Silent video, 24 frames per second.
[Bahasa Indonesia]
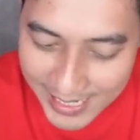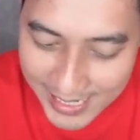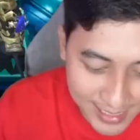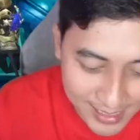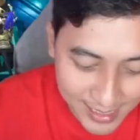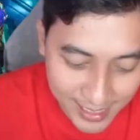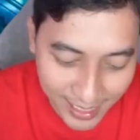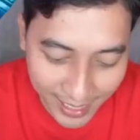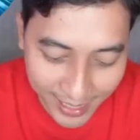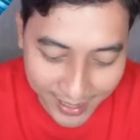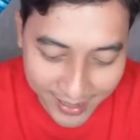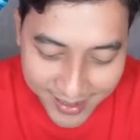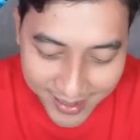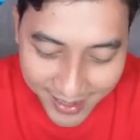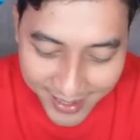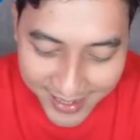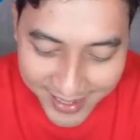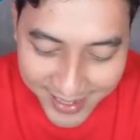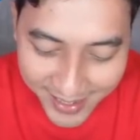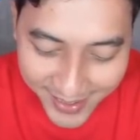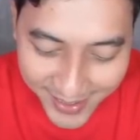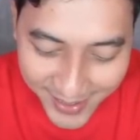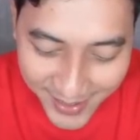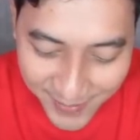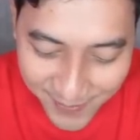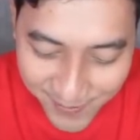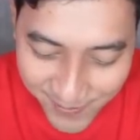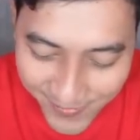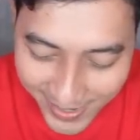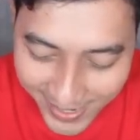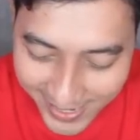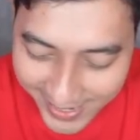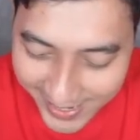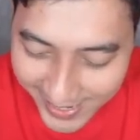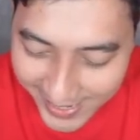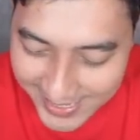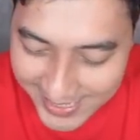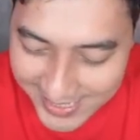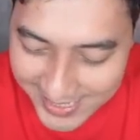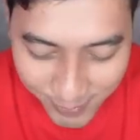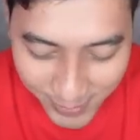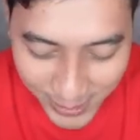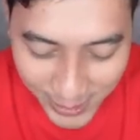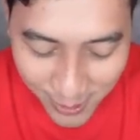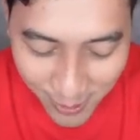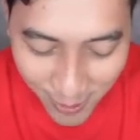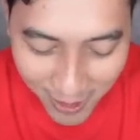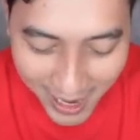GG Gimang guys
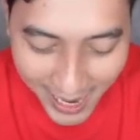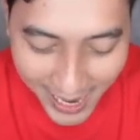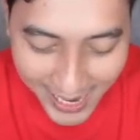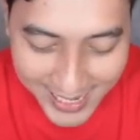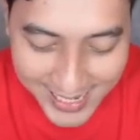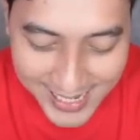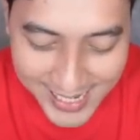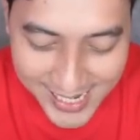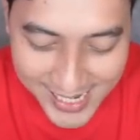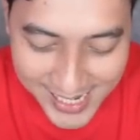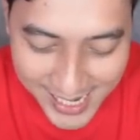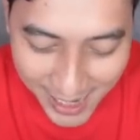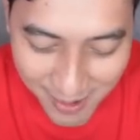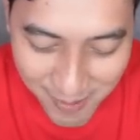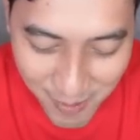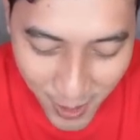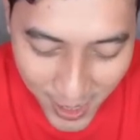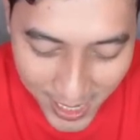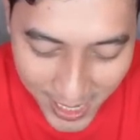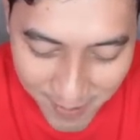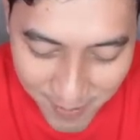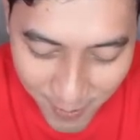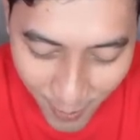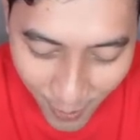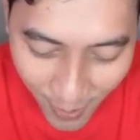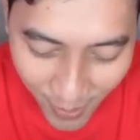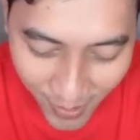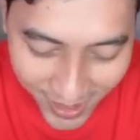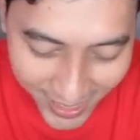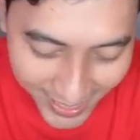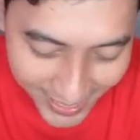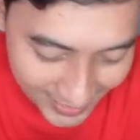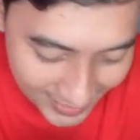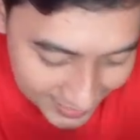Mino Kadia boleh-boleh